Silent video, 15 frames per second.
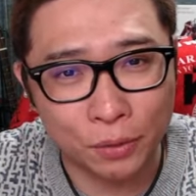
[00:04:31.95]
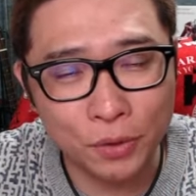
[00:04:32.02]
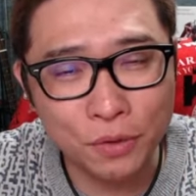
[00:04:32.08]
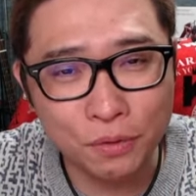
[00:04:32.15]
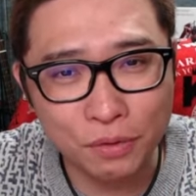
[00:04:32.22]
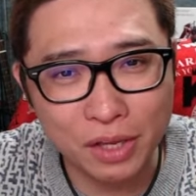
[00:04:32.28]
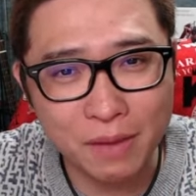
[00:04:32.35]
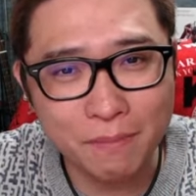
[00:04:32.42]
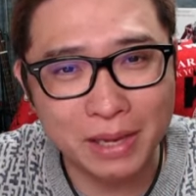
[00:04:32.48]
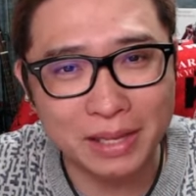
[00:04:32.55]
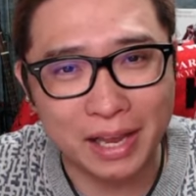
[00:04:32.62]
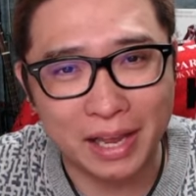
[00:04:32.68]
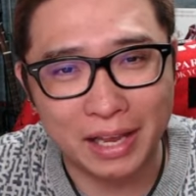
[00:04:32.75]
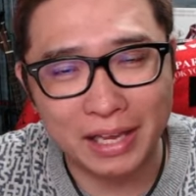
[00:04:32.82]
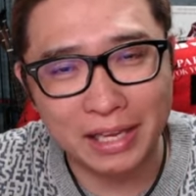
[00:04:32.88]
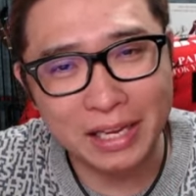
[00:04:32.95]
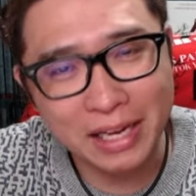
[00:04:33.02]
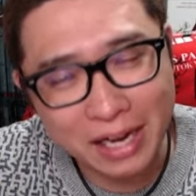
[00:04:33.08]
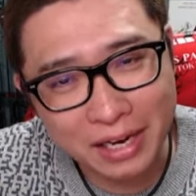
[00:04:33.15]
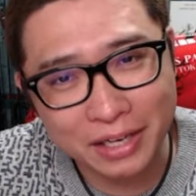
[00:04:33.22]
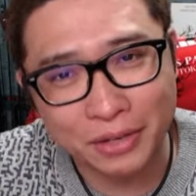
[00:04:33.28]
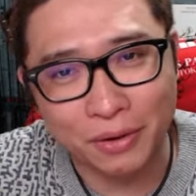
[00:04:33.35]
入金まで行
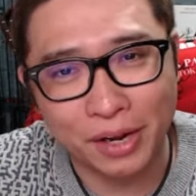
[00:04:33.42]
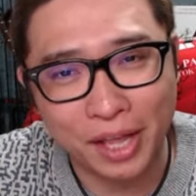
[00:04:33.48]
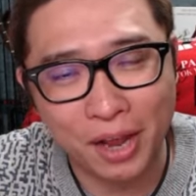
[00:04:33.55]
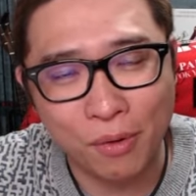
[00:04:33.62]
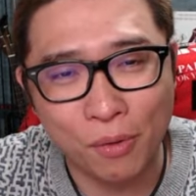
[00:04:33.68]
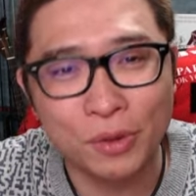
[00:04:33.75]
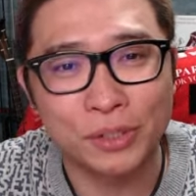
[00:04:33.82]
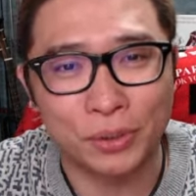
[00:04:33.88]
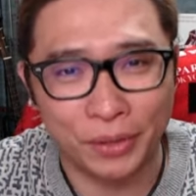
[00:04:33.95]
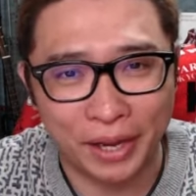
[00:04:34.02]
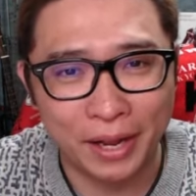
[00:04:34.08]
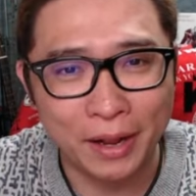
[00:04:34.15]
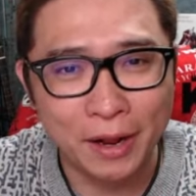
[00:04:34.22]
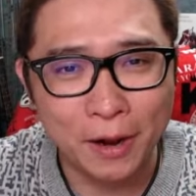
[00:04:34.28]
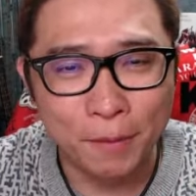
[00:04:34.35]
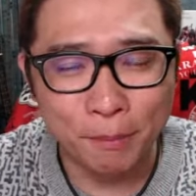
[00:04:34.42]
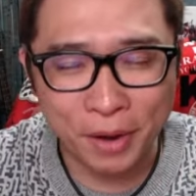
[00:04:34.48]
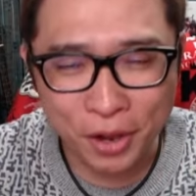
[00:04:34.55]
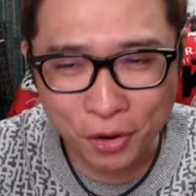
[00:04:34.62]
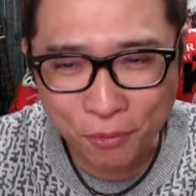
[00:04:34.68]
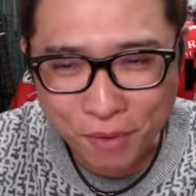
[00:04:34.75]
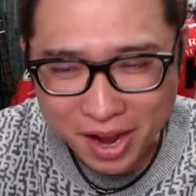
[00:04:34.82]
かない人が結構多いんですよね。目
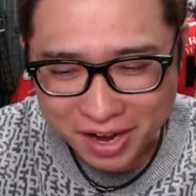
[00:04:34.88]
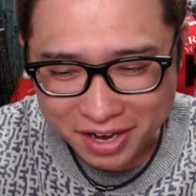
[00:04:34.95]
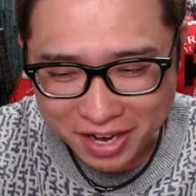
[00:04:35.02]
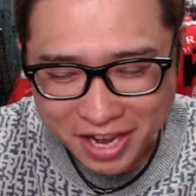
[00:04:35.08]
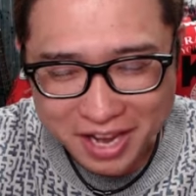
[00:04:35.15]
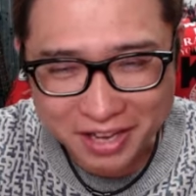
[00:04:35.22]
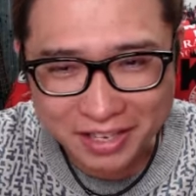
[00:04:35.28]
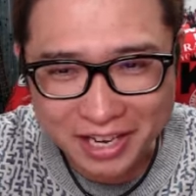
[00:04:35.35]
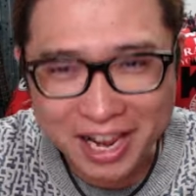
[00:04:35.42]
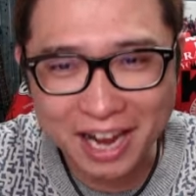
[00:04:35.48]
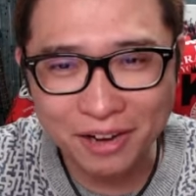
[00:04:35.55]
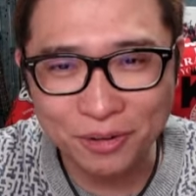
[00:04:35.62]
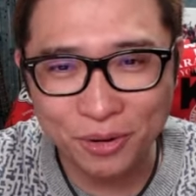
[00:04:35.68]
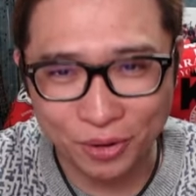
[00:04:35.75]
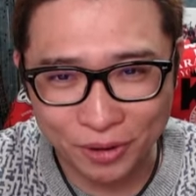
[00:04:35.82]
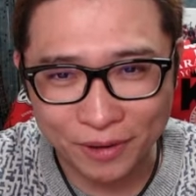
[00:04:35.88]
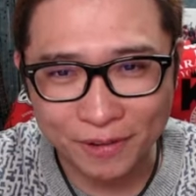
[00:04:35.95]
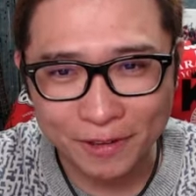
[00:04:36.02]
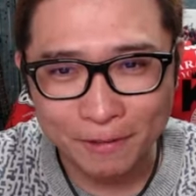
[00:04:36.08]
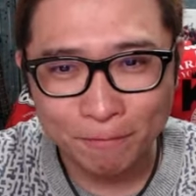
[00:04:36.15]
の前に200ドル。